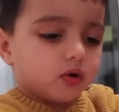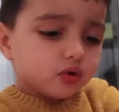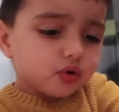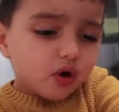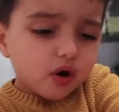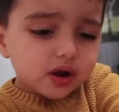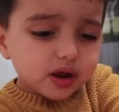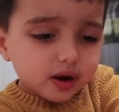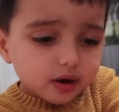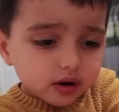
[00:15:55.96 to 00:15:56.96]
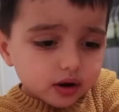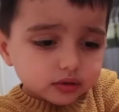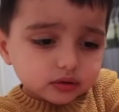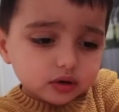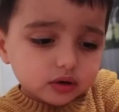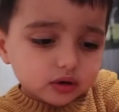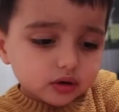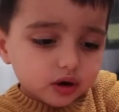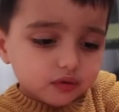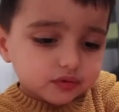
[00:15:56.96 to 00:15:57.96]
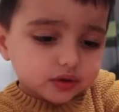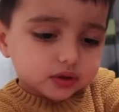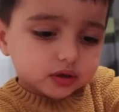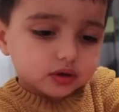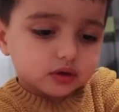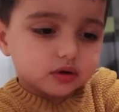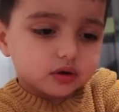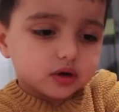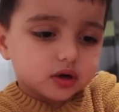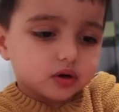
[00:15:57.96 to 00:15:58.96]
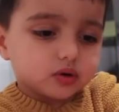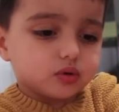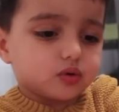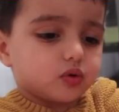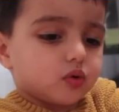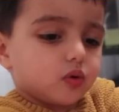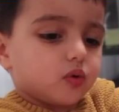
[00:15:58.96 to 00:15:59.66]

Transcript: Oh non, c'est un le cou.